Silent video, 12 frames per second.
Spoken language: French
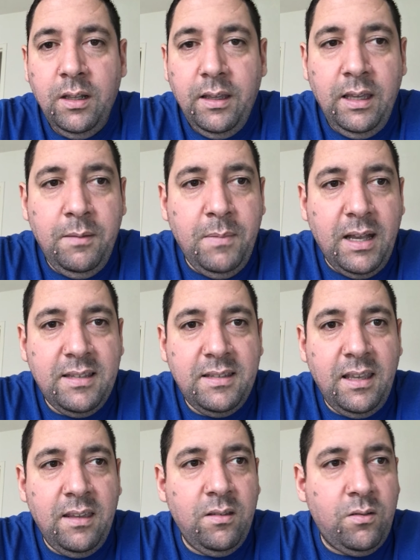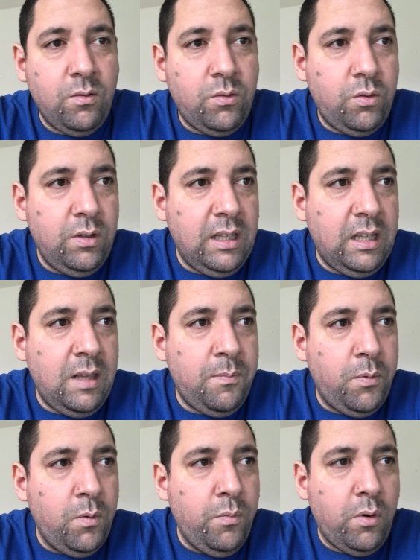et Marseille contre une
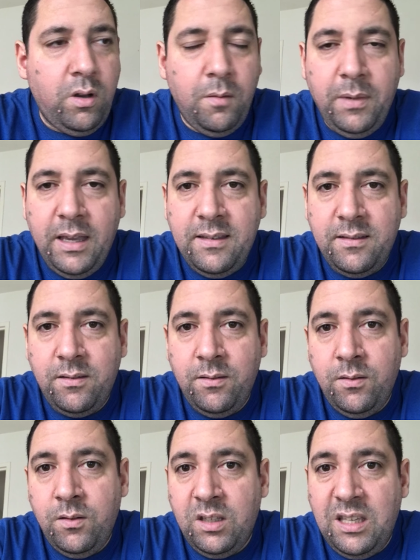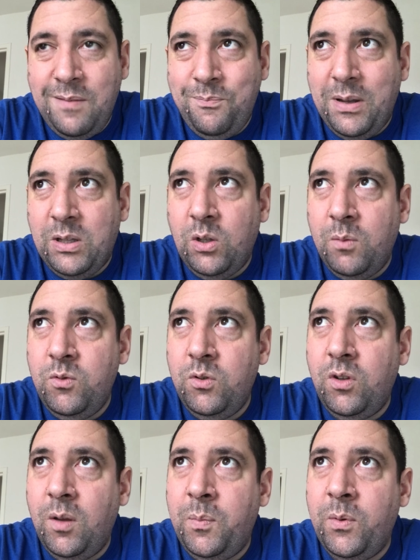équipe bourgambresque euh, qui est pas top du
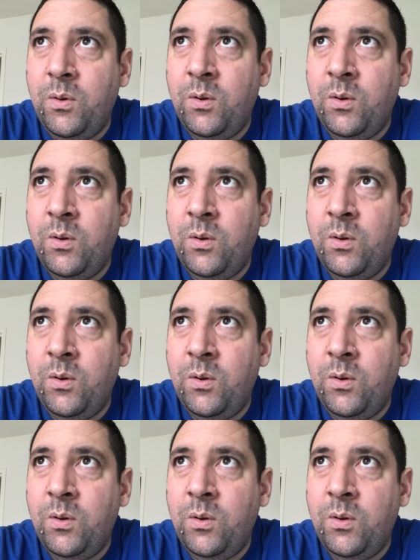top